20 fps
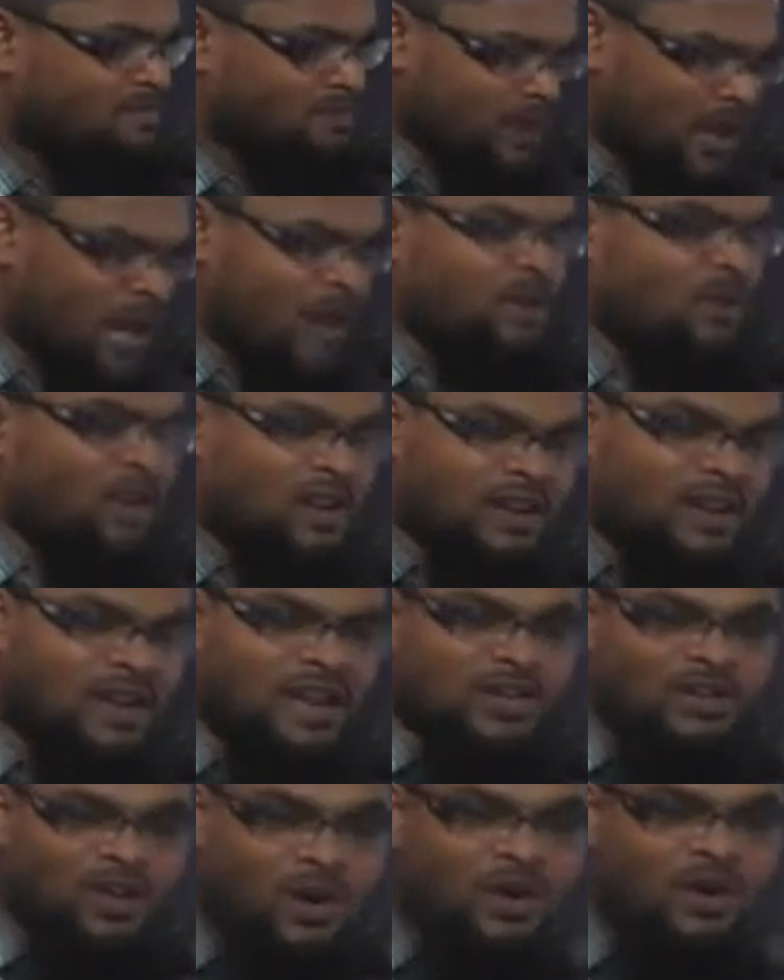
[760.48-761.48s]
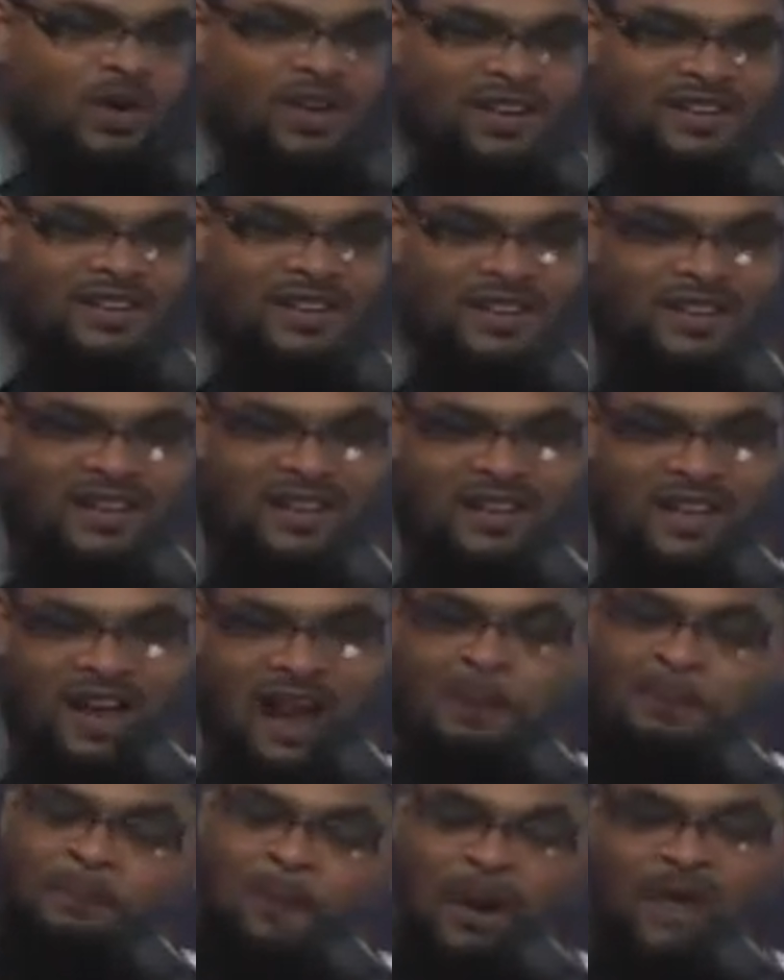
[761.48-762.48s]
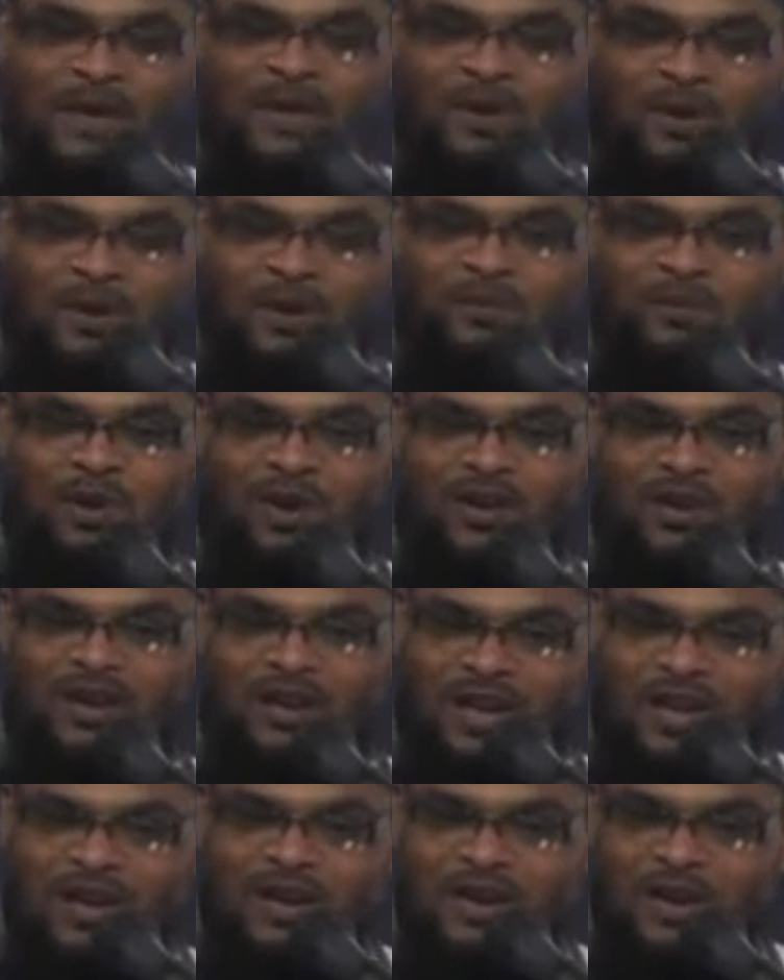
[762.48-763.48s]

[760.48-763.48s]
பின்னால் உங்களுக்கு நான் சொல்லுகிறேன் அப்படி இருக்கும் பொழுது